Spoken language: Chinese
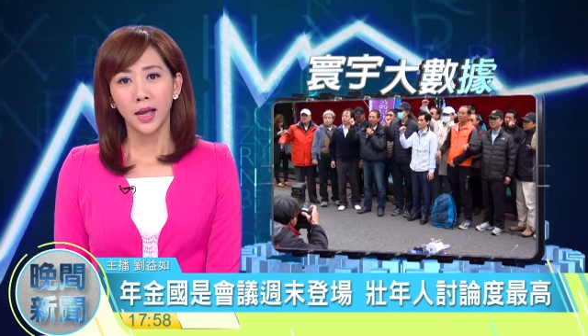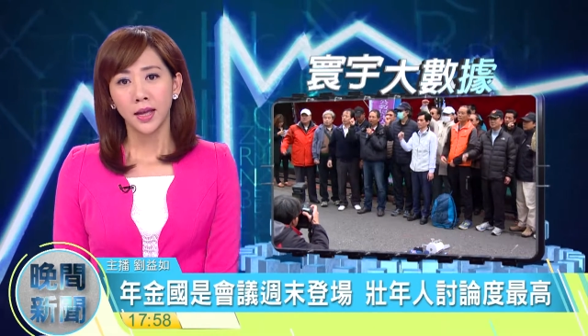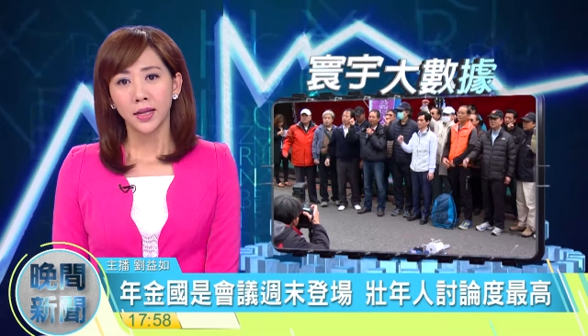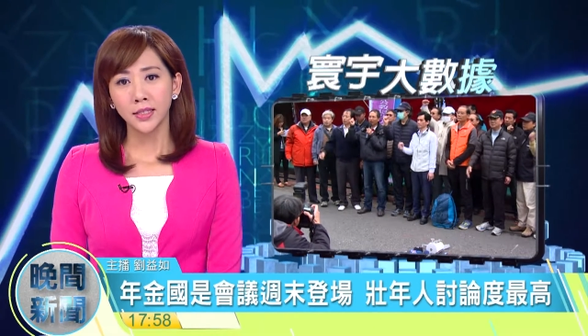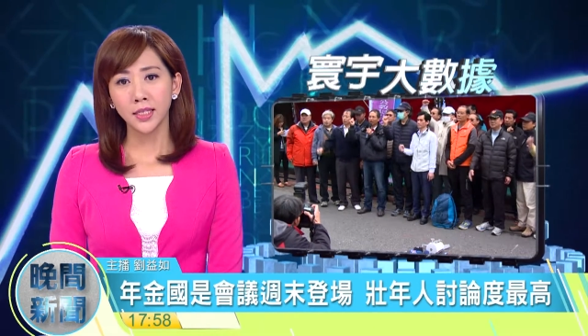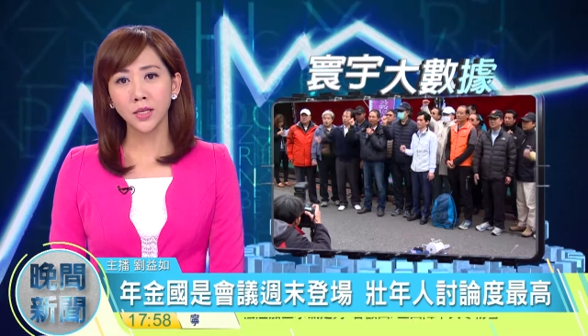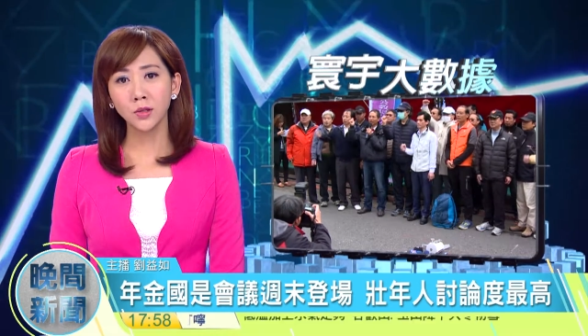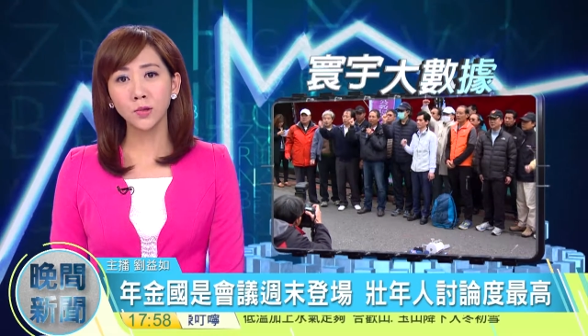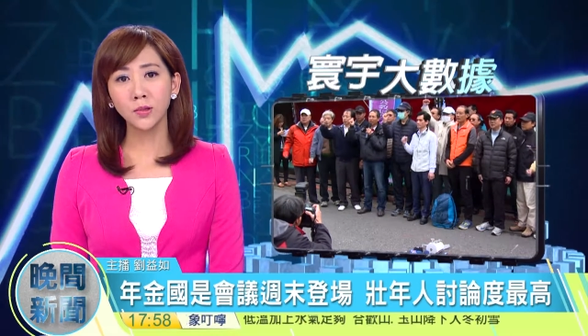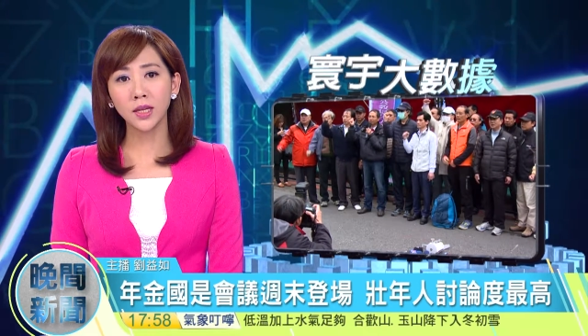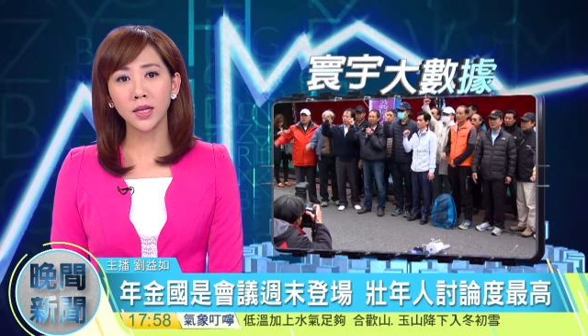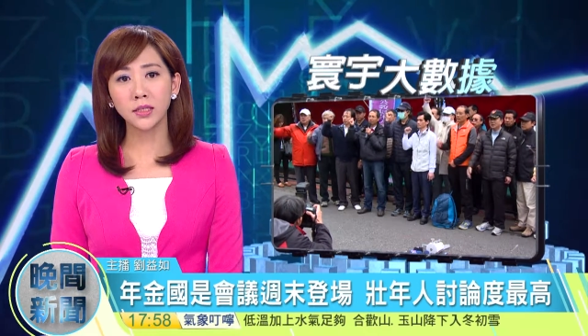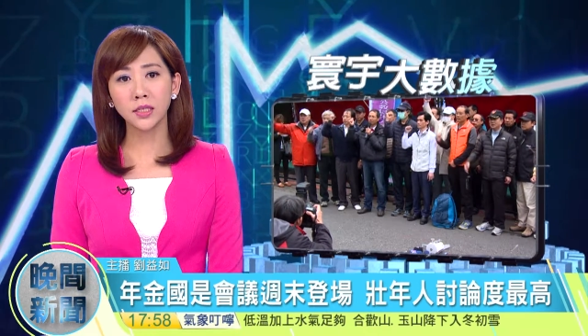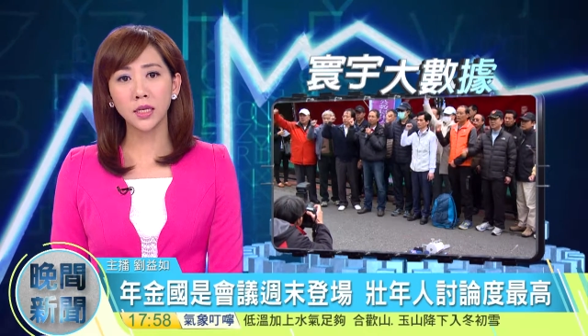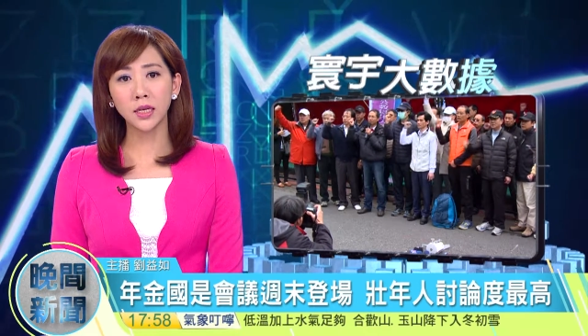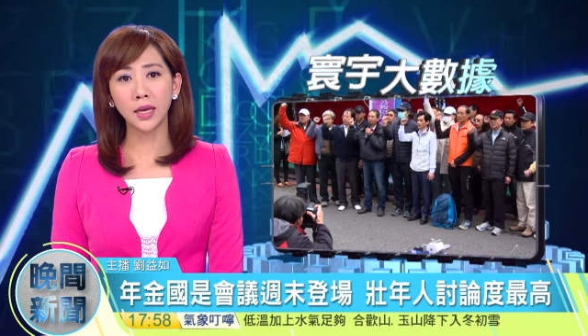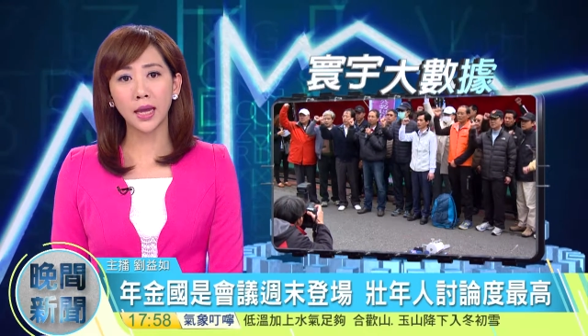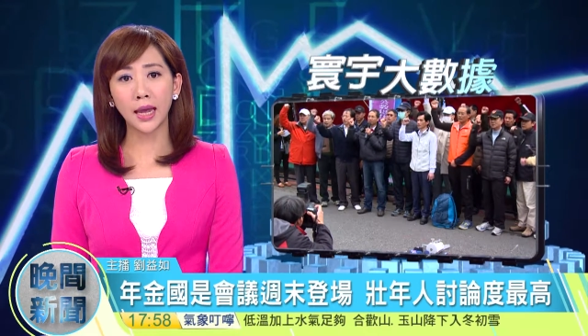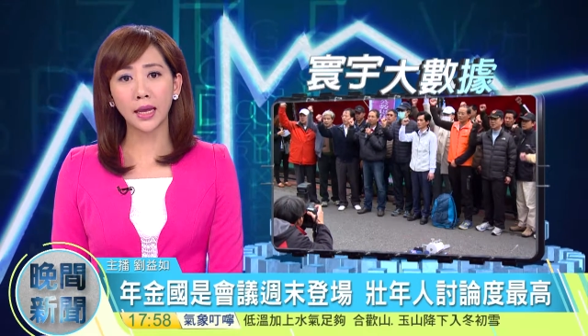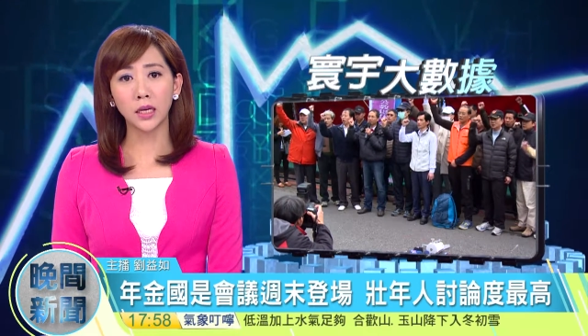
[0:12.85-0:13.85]
监督年
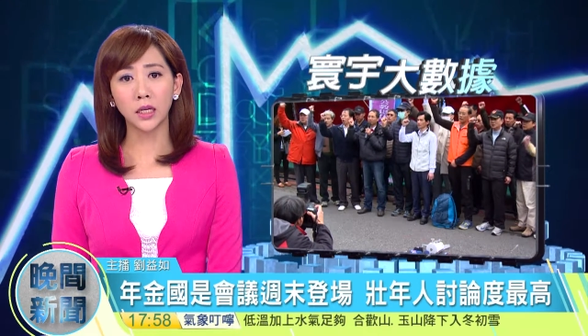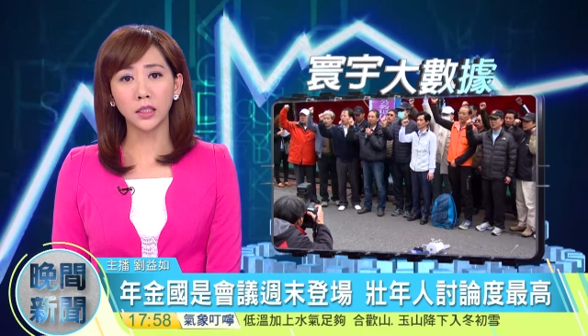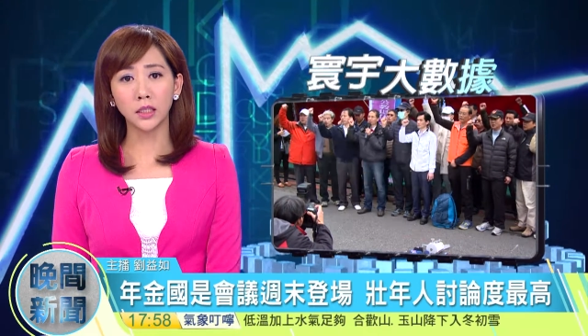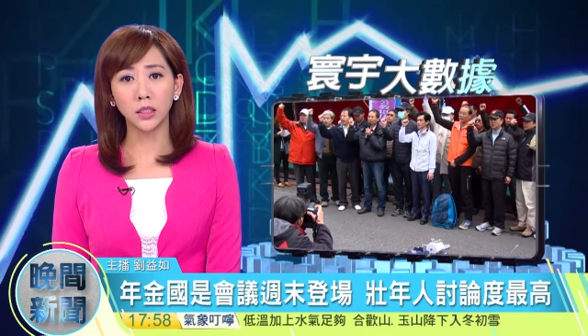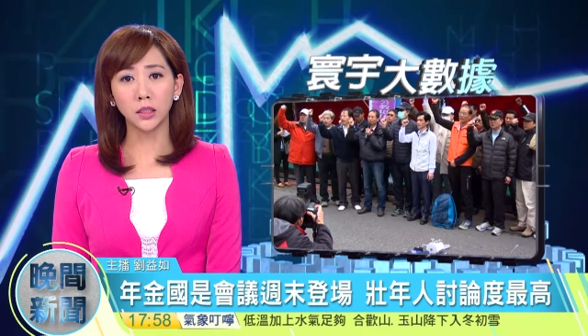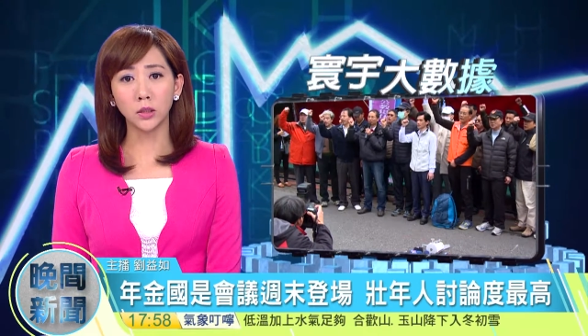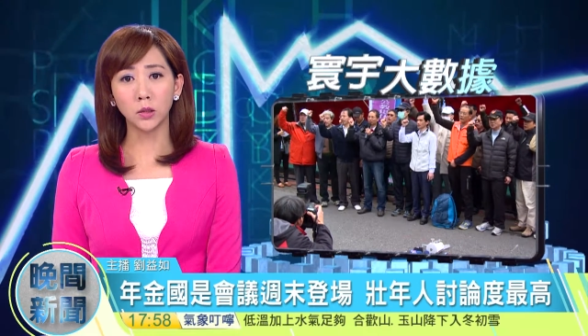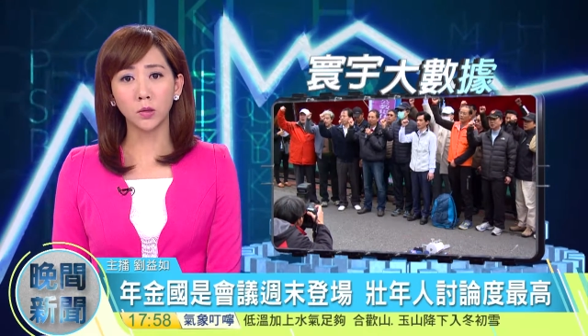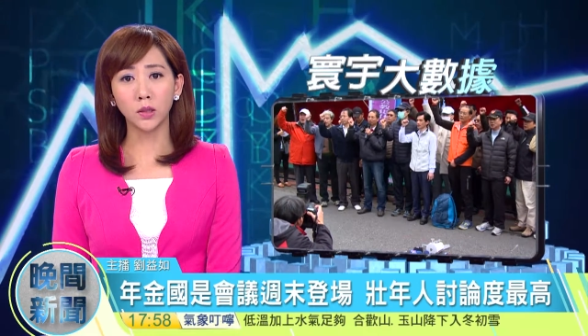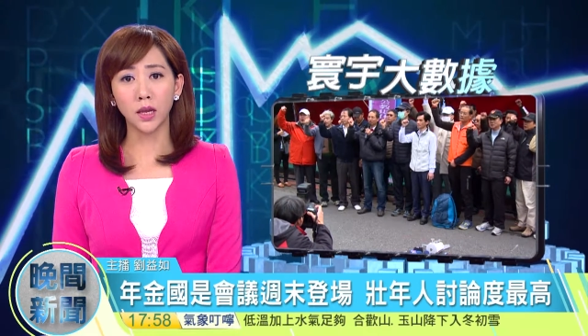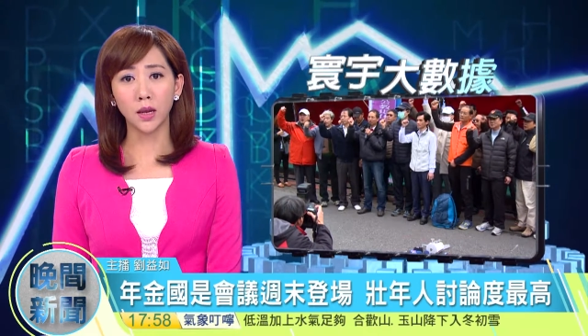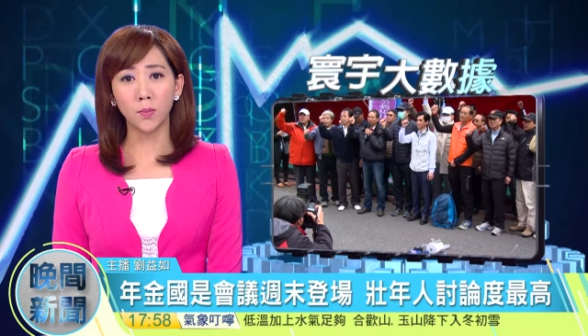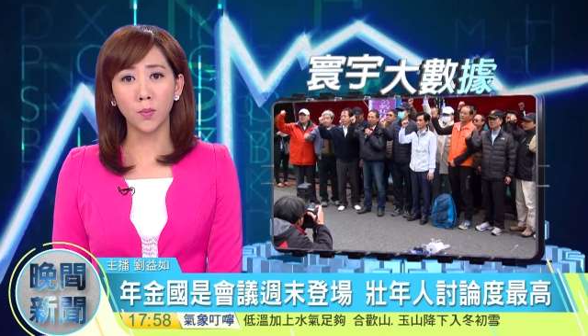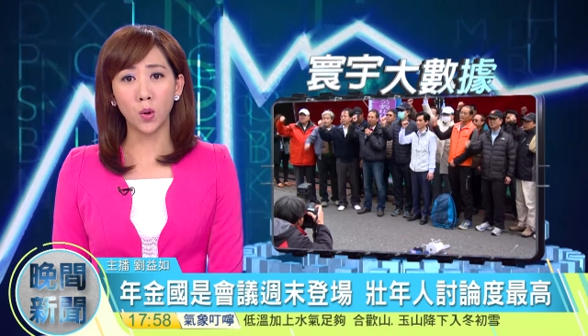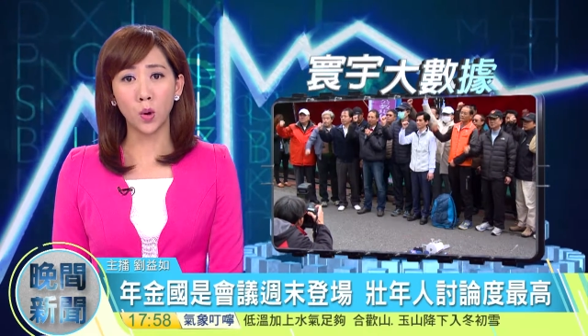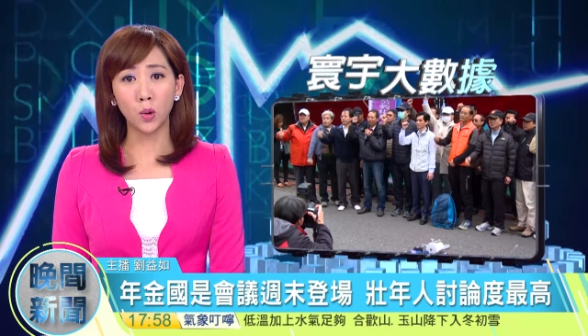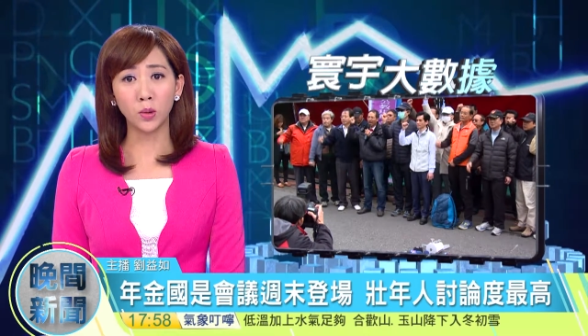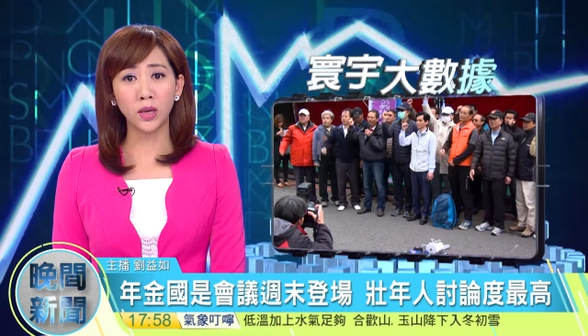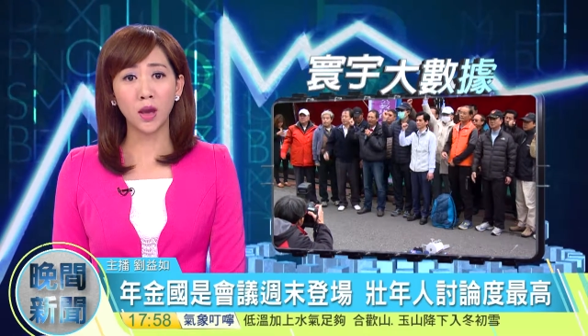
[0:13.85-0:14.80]
金改革行动联盟